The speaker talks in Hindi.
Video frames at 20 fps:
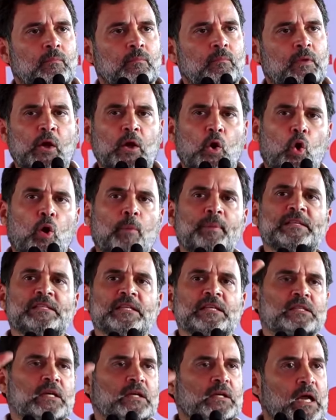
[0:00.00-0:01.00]
कि
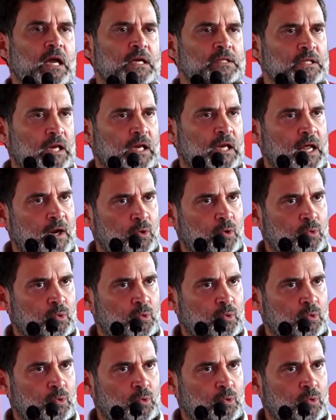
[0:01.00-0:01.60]
ओबीसी सरकार चला रहा